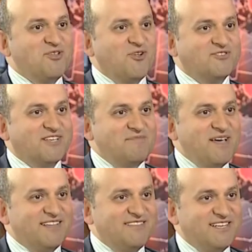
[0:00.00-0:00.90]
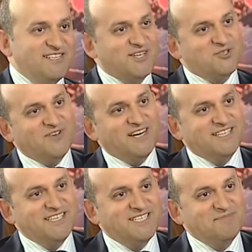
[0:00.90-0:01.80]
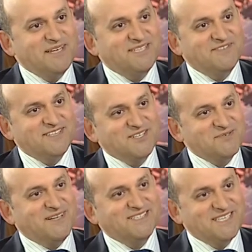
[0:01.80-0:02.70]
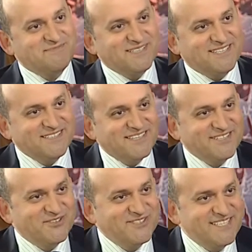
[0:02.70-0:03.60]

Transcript: olduğu gibi Adnan Şahsu var. Girişim Eğitim ve Danışmanlık Hizmetleri Direktörü.